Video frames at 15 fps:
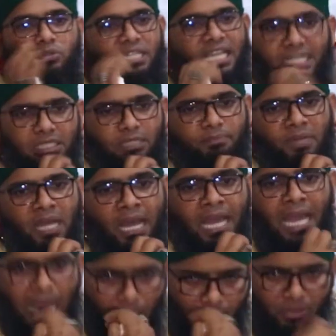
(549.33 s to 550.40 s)
অতটা অ্যাক্টিভ না
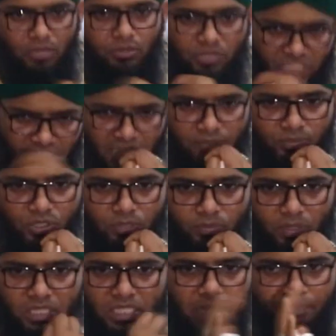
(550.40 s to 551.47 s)
আমরা তো জেনে বুঝে
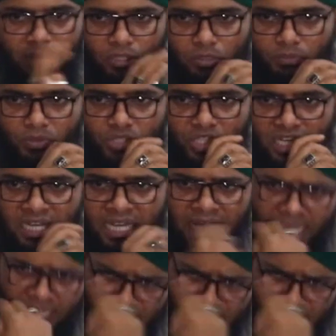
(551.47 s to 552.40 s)
বলছি আপনারা তো বোঝেন না